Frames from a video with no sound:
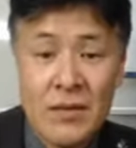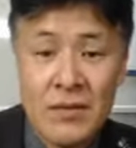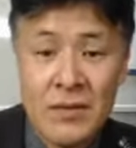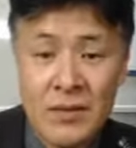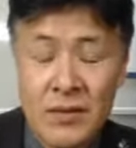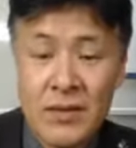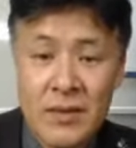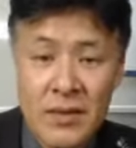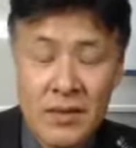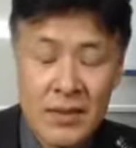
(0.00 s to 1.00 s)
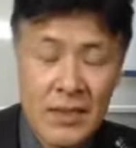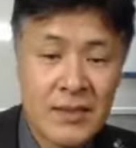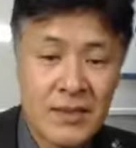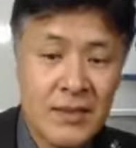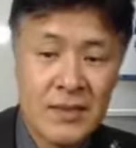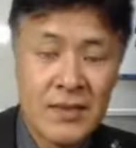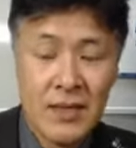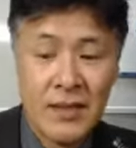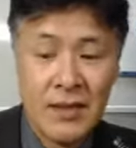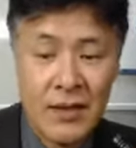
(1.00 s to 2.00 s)
그 경영 다시
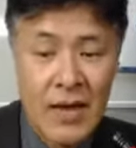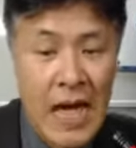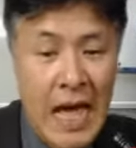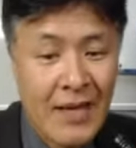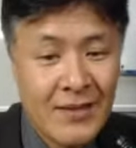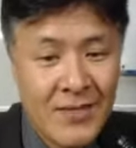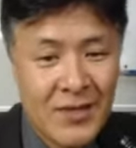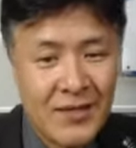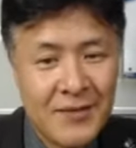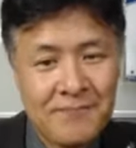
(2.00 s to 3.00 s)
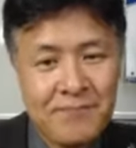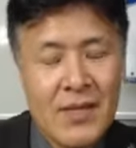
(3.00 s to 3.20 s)
시작을 한다면은